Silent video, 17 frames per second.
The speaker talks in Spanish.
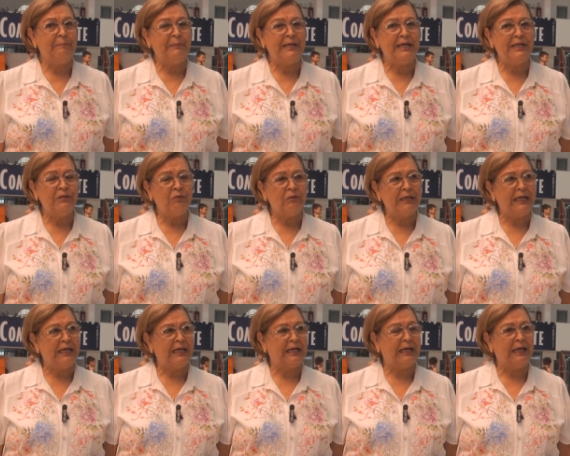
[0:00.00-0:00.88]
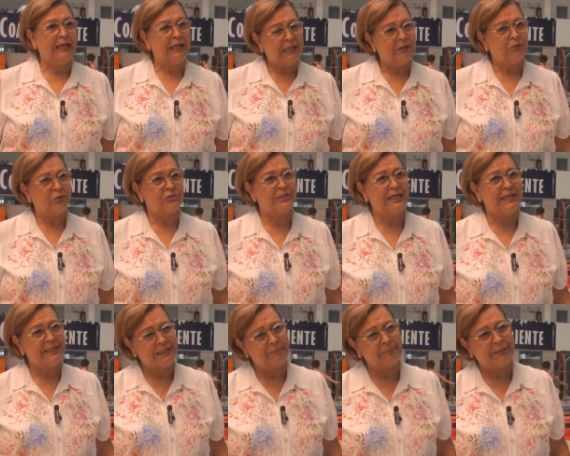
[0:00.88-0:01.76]
viendo que cada
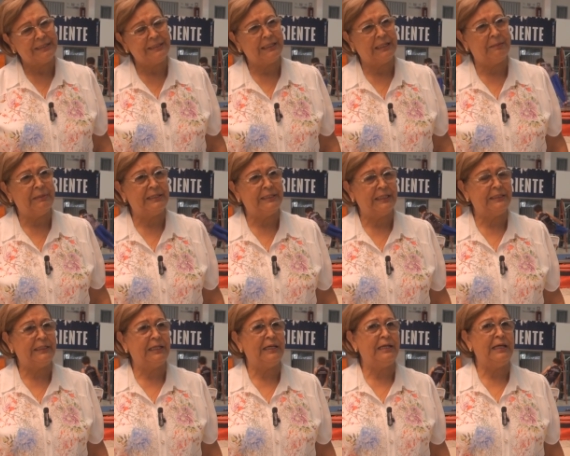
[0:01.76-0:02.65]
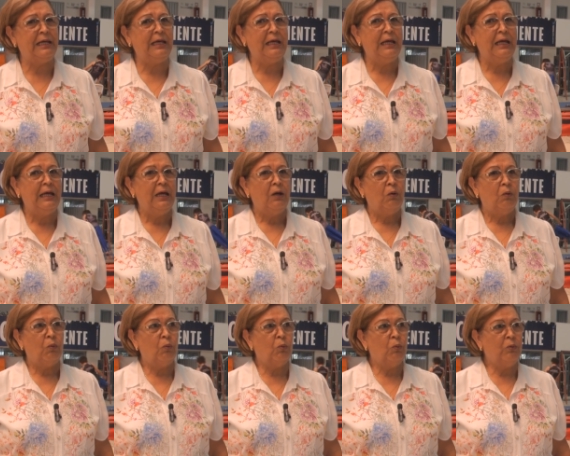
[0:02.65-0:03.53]
docente prácticamente tiene
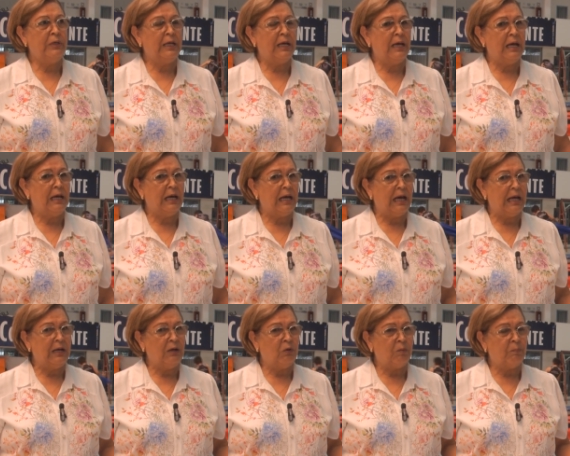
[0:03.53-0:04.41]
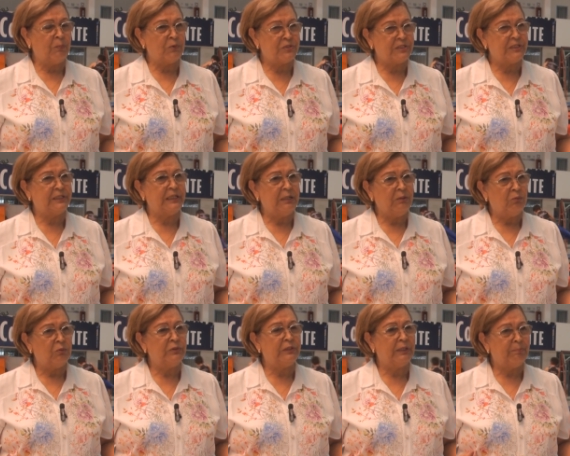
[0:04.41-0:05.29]
una, algo
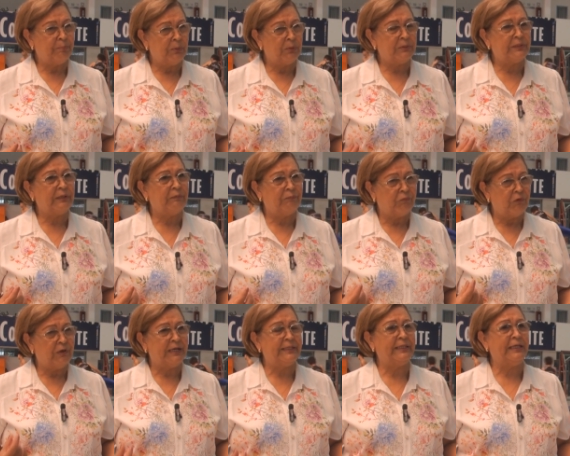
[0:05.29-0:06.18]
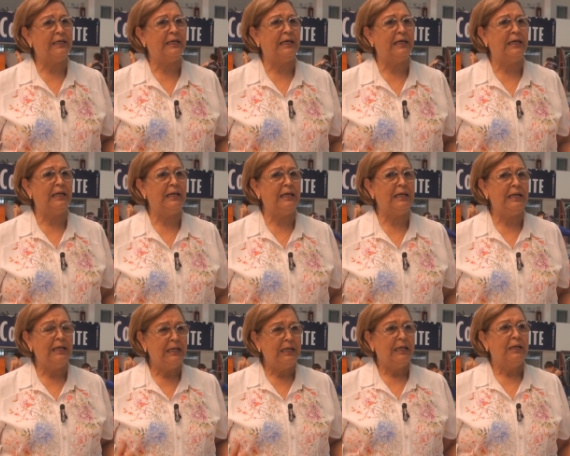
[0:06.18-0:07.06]
positivo, un deporte fuerte que
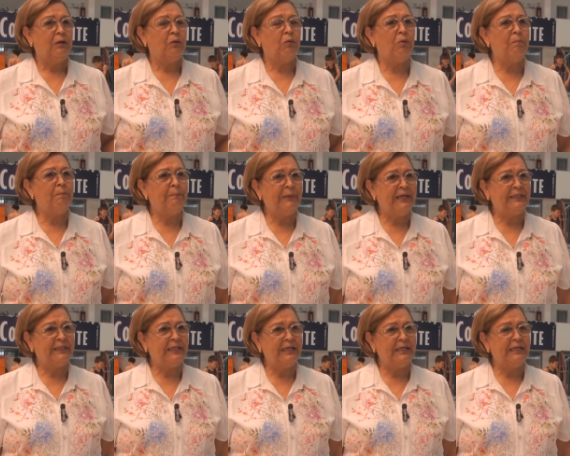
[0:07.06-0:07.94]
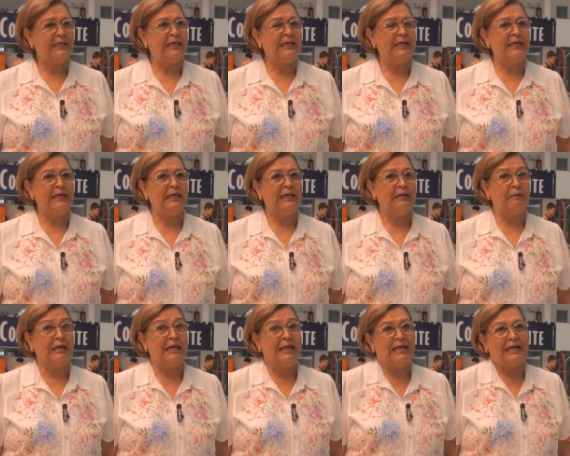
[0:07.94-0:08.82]
él compite y
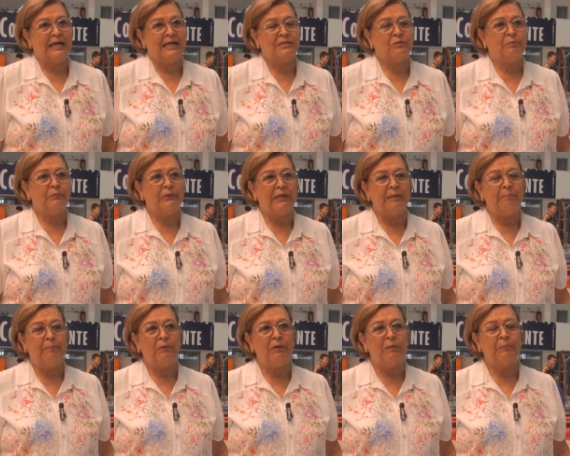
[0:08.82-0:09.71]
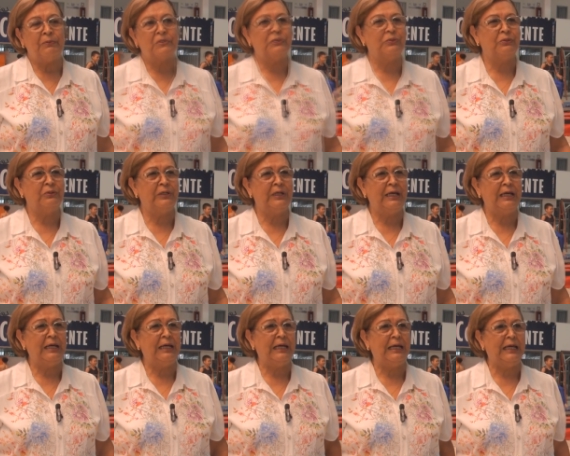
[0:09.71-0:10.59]
que el caso, por ejemplo, del pues profesor...
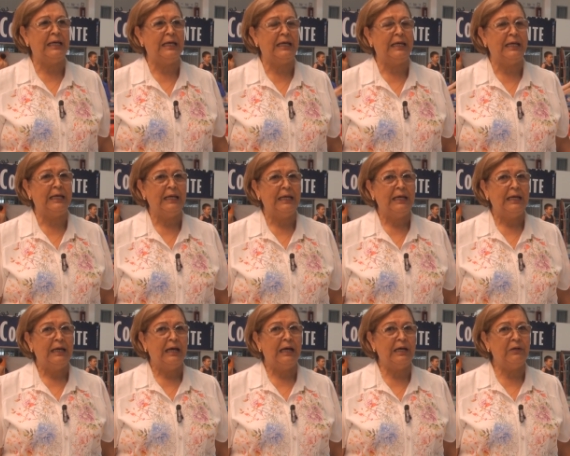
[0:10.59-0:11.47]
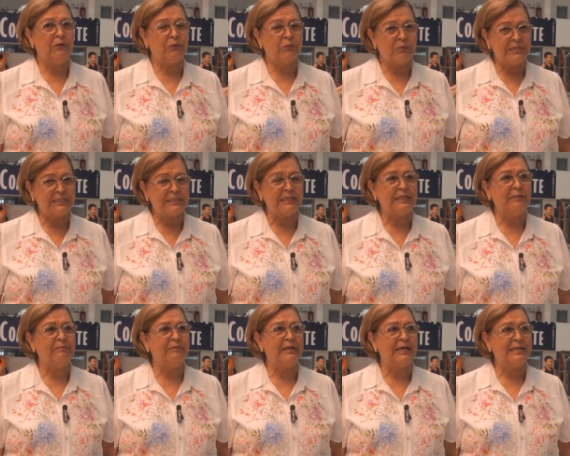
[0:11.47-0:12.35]
de eh, Jairo Ruiz en
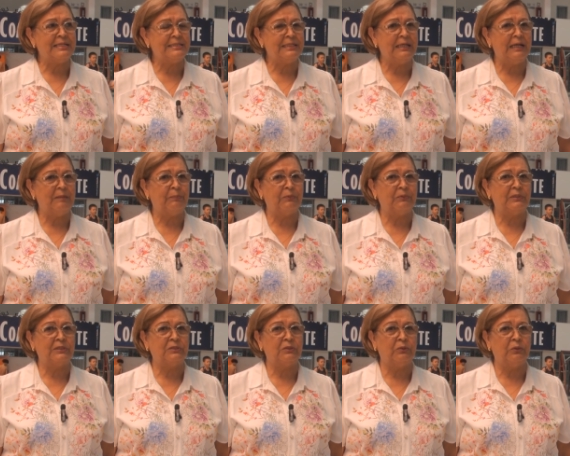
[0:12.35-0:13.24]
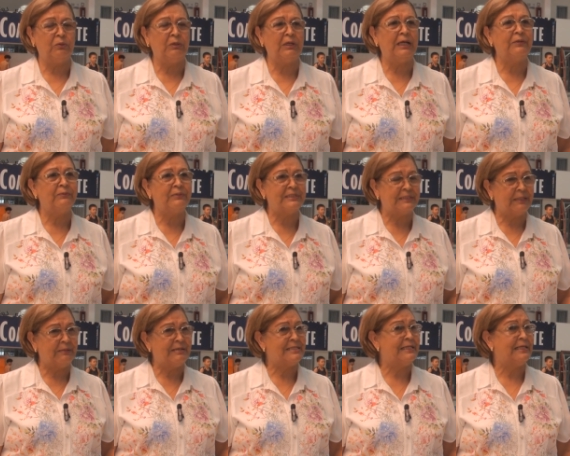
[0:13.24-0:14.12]
gimnasia, el profesor Orlando
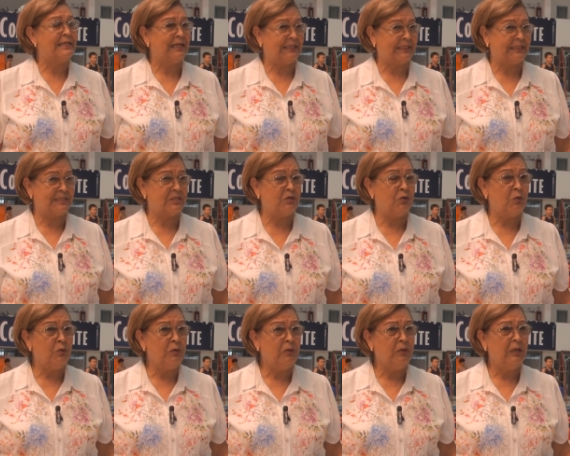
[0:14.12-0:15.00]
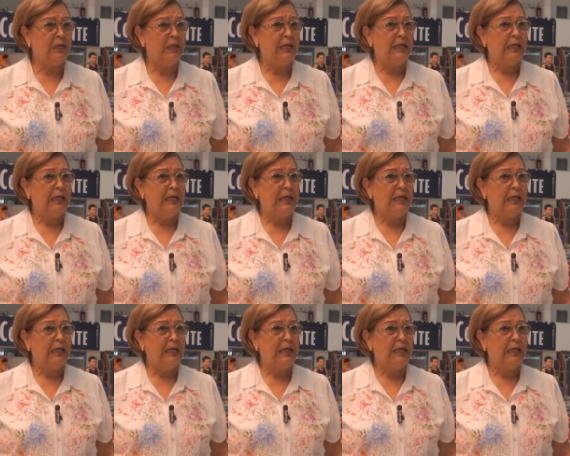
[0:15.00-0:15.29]
Estés en natación.